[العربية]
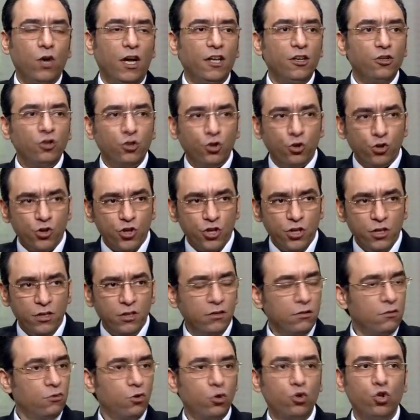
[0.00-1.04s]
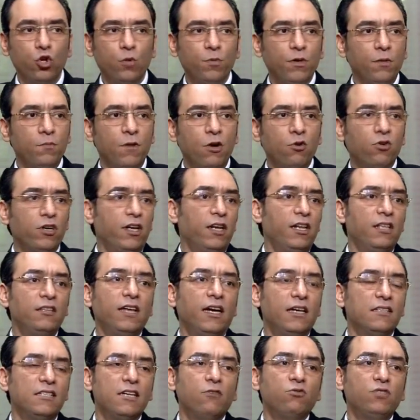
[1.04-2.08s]
وحضرتك تخشي تطلبي الموقع اللي
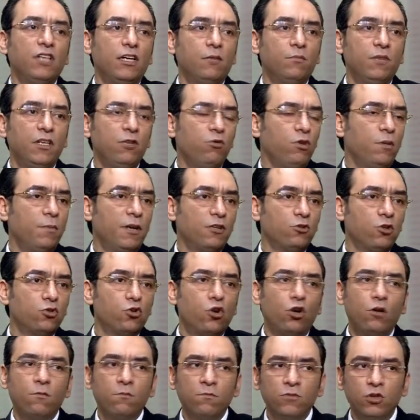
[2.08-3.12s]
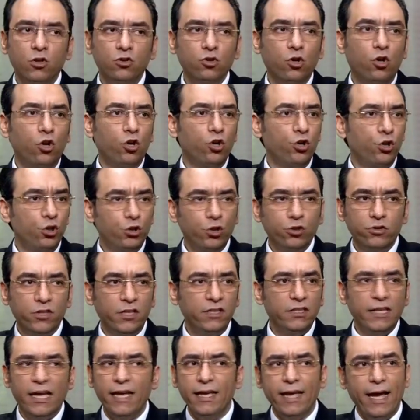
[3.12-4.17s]
انت عايزاه وتعمليه ويبقى دوت كوم دوت اورج دوت
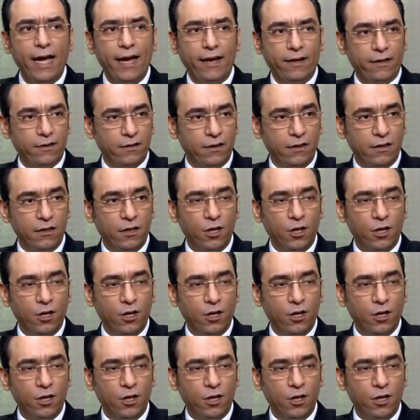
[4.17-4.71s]
نت اي حاجه